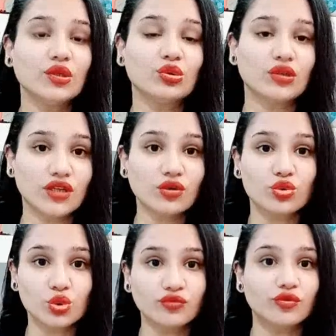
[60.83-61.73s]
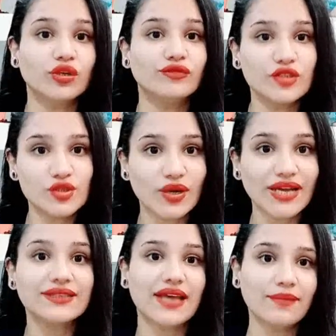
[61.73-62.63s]
انتوا تقدروا تشوفوا
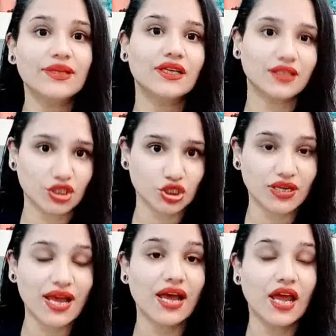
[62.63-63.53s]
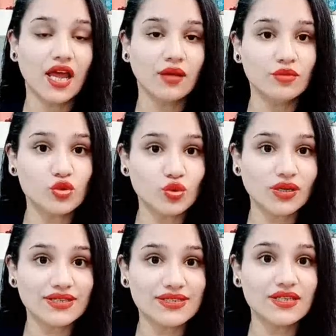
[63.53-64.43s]
الفيديوهات قبل نشرها بصوره
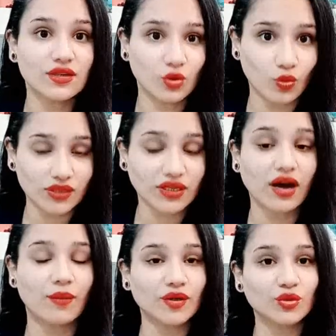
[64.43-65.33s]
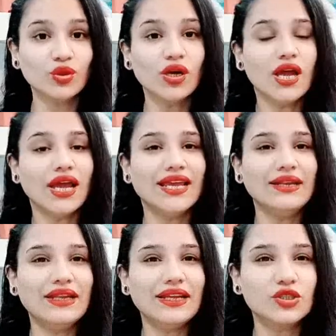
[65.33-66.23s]
بصوره كتير واضحة برضو
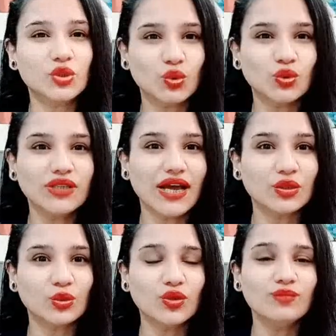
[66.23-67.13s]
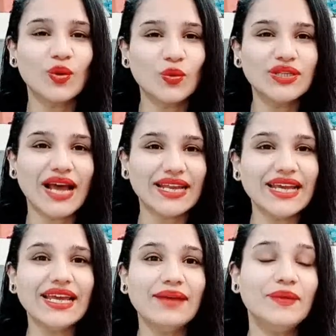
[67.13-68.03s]
الشروط هتكون موجودة
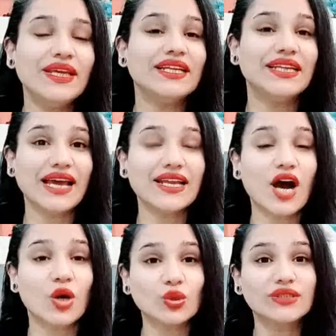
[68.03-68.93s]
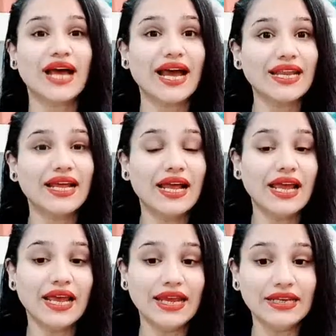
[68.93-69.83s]
عليا باني انا هرد على
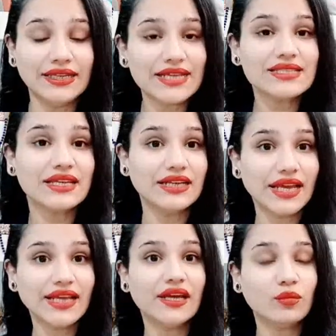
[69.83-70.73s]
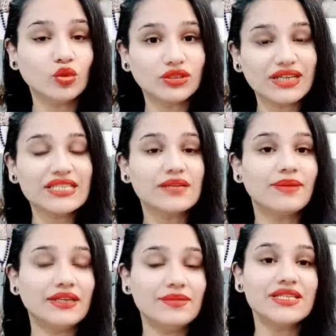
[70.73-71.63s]
الناس اللي هي منتسبة
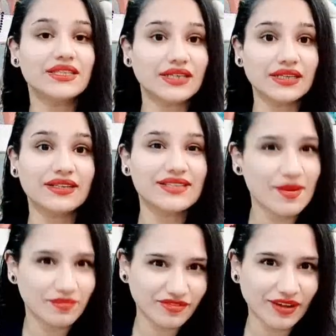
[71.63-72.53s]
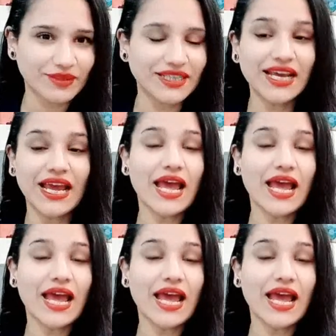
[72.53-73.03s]
لميزة الانتساب فاميلي